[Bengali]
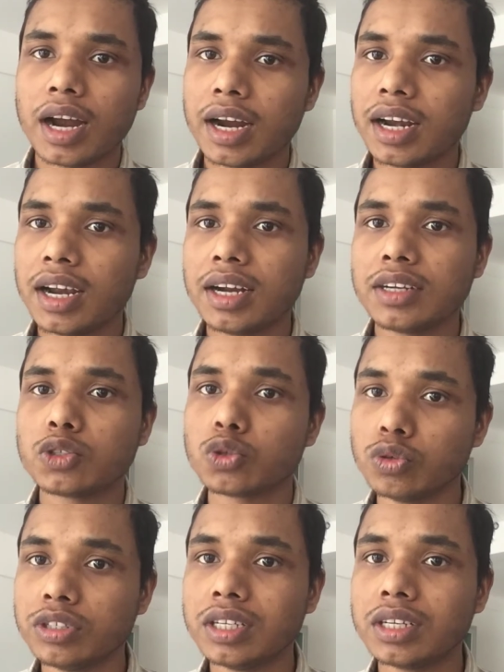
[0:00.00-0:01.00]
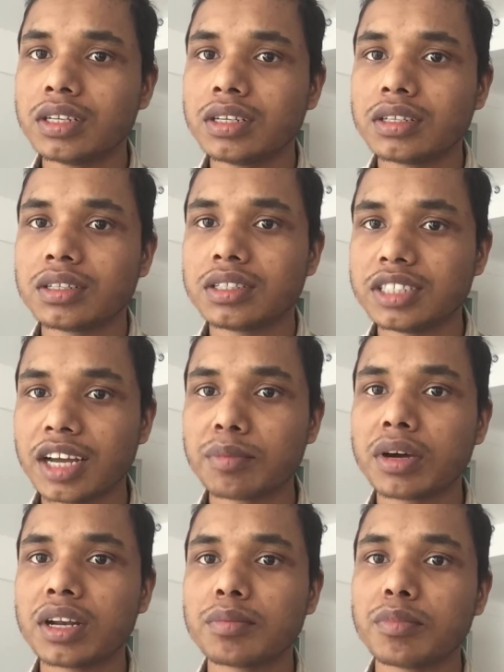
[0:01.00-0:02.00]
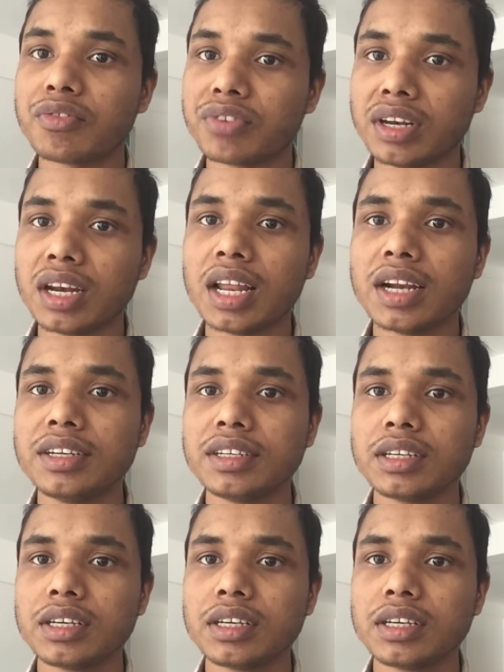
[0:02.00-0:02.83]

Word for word: আয়ারল্যান্ড সুইডেন জার্মান বা ফিনল্যান্ড